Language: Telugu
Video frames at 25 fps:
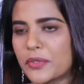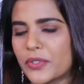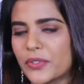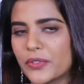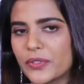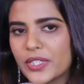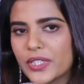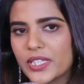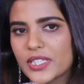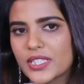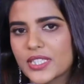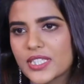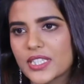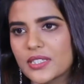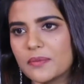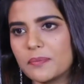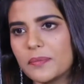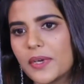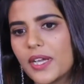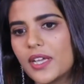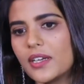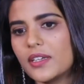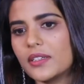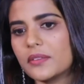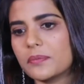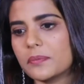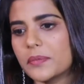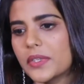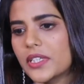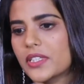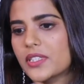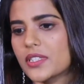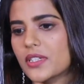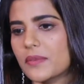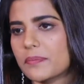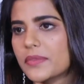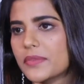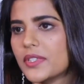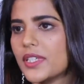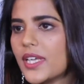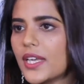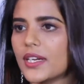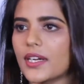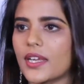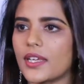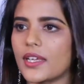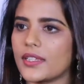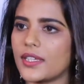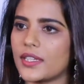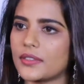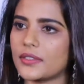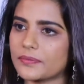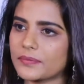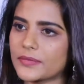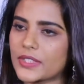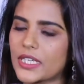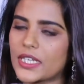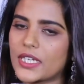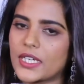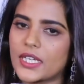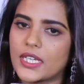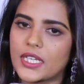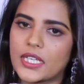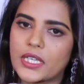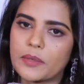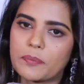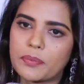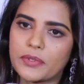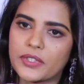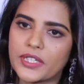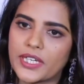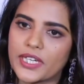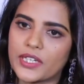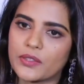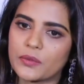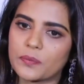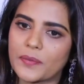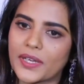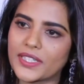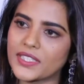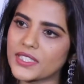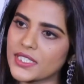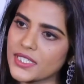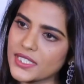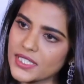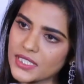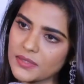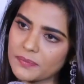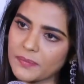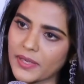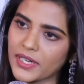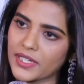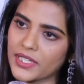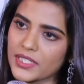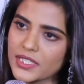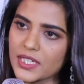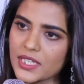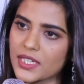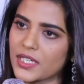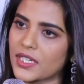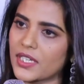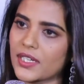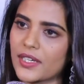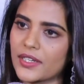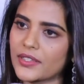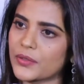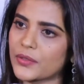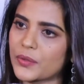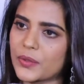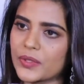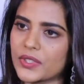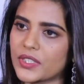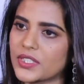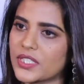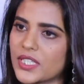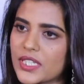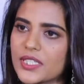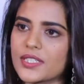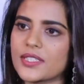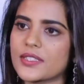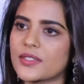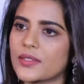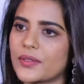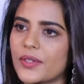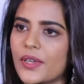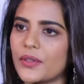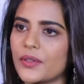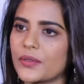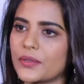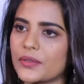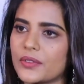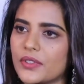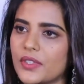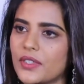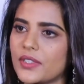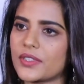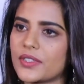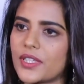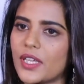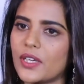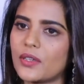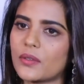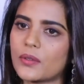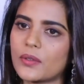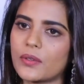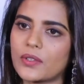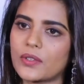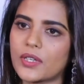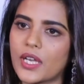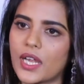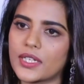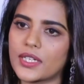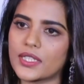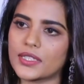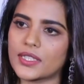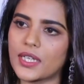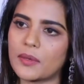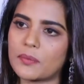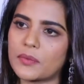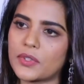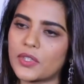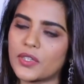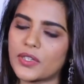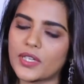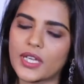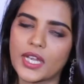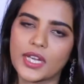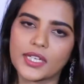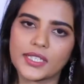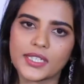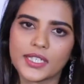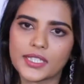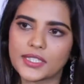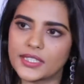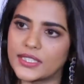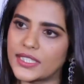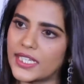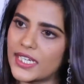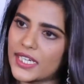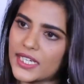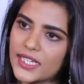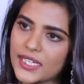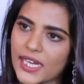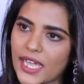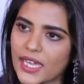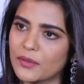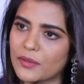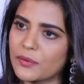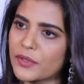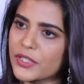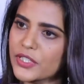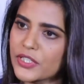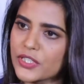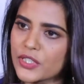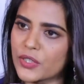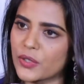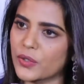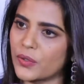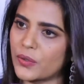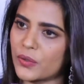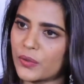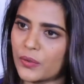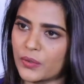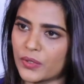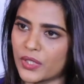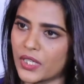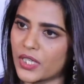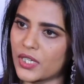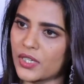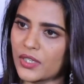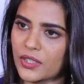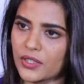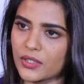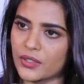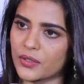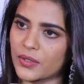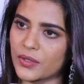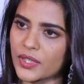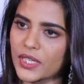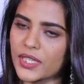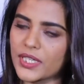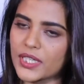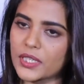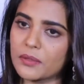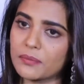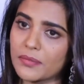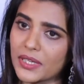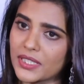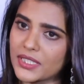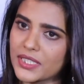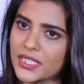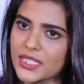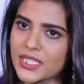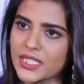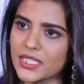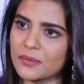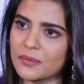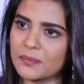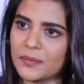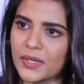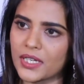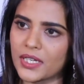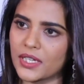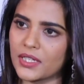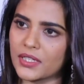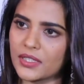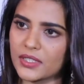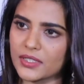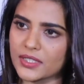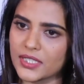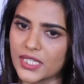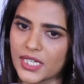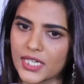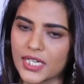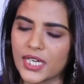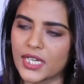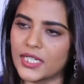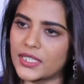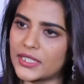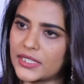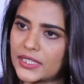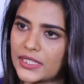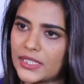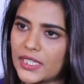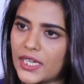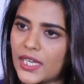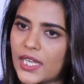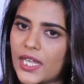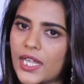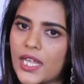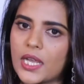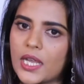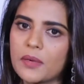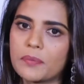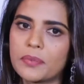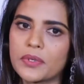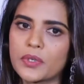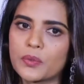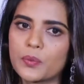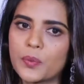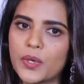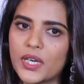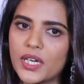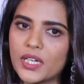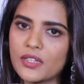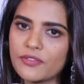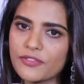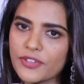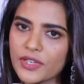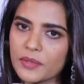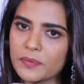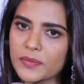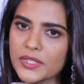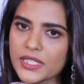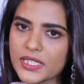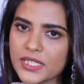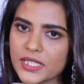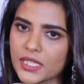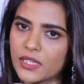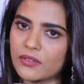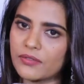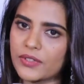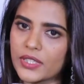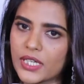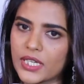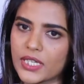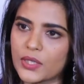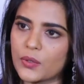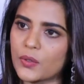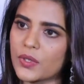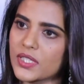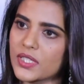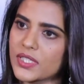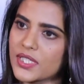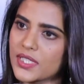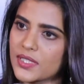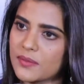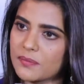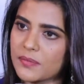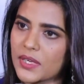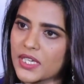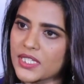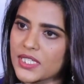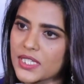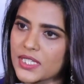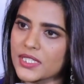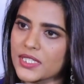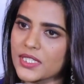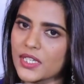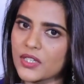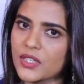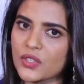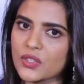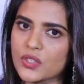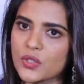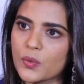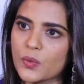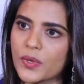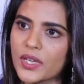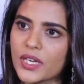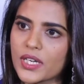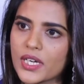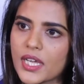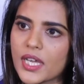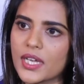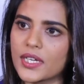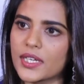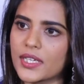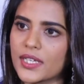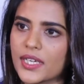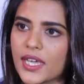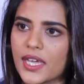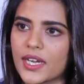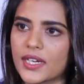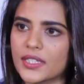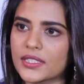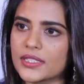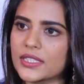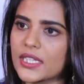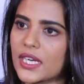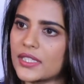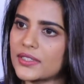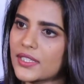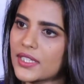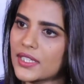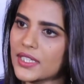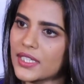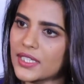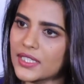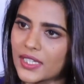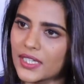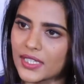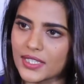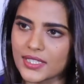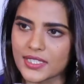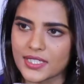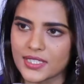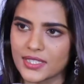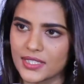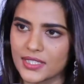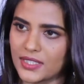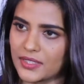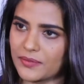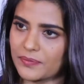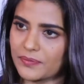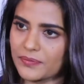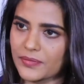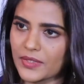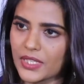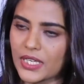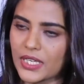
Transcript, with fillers: ఇప్పుడు నేను సినిమాలు మీరు చెప్తున్నారు కదా ఇప్పుడు నేను మంచి సినిమానే చేయాలనుకుని చేస్తున్నాను తెలుగులో కానీ తమిళ్లో కానీ అది ఏ లాంగ్వేజ్లో ఉన్నా కూడా నేను మంచి సినిమా చేయాలి ఇప్పుడు వరల్డ్ ఫేమస్ లవర్ అనే ఒక సినిమా చేశాను సువర్ణ అనే క్యారెక్టర్ అందరికీ నచ్చింది